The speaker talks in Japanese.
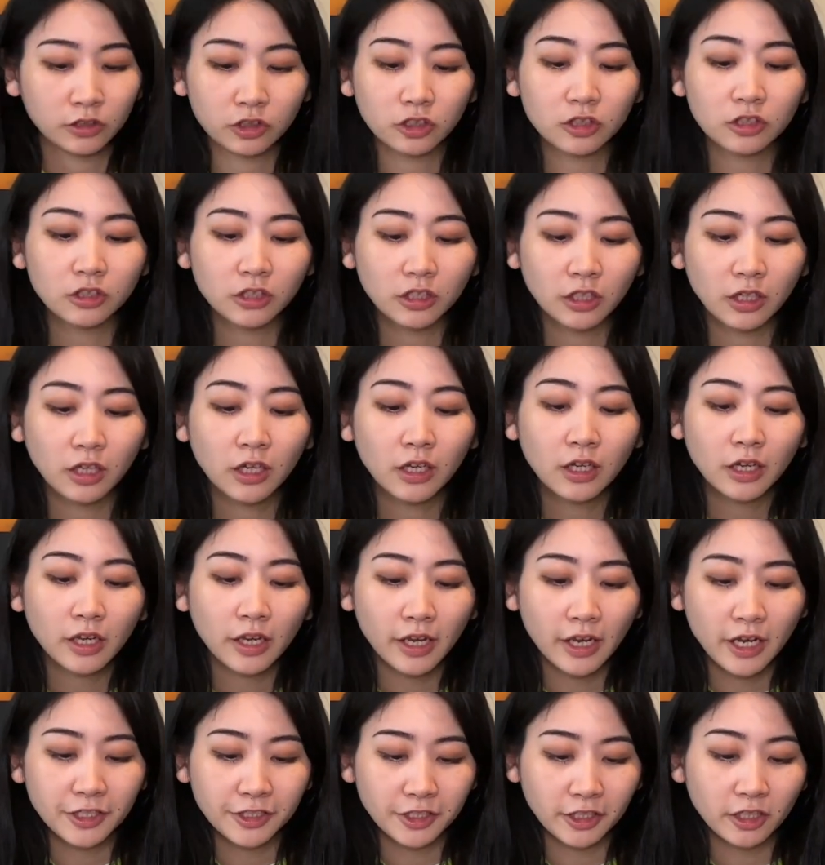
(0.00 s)
つい
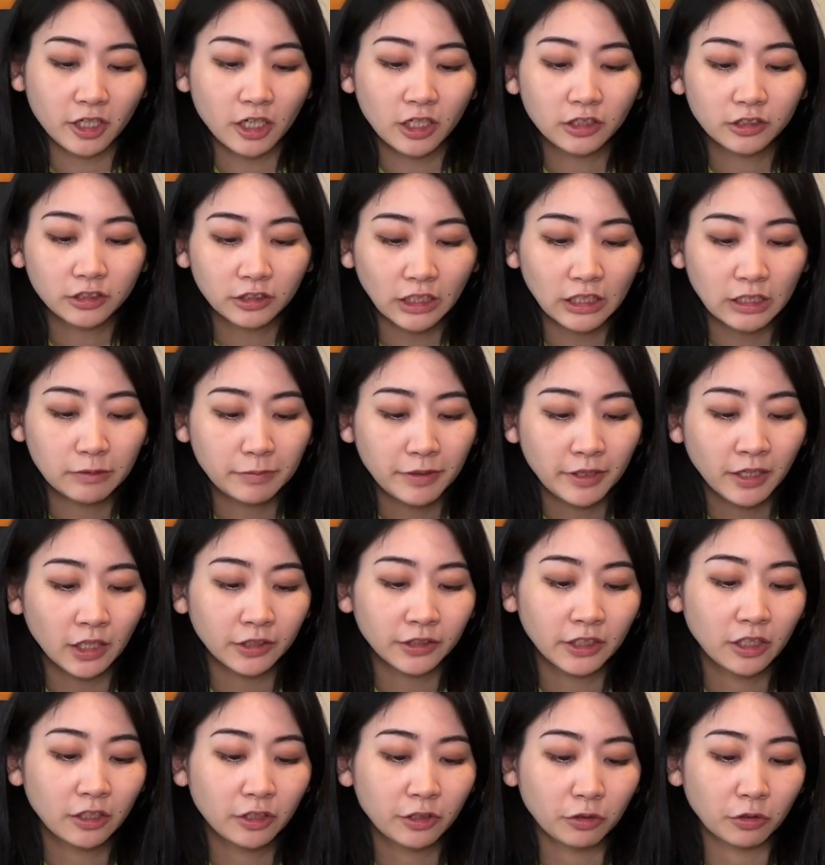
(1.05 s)
エセ関西弁が
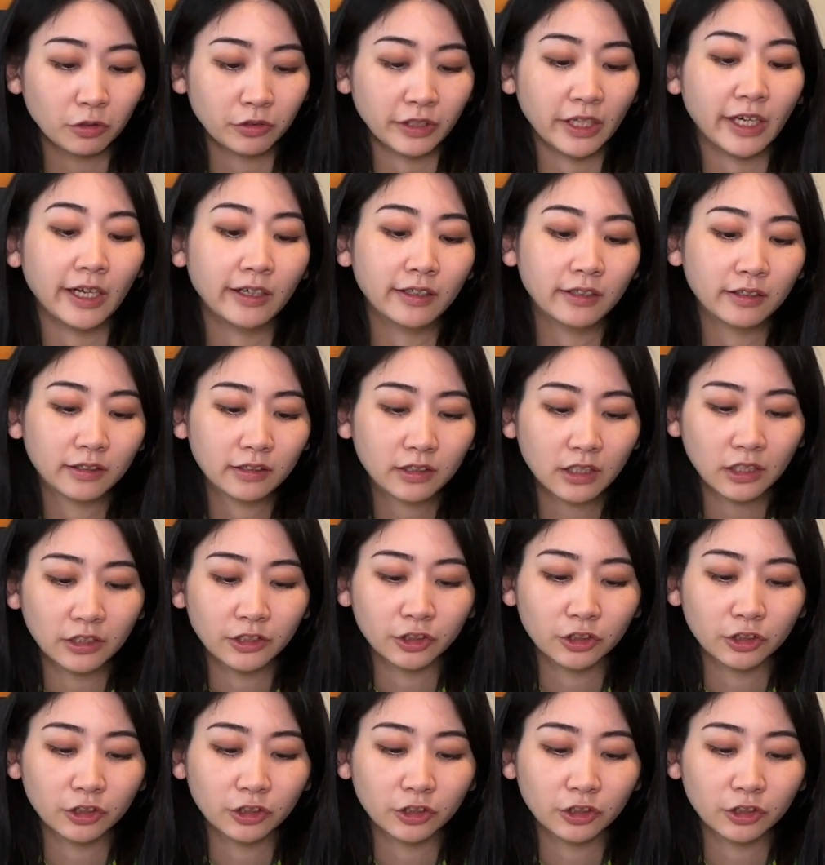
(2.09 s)
出るような感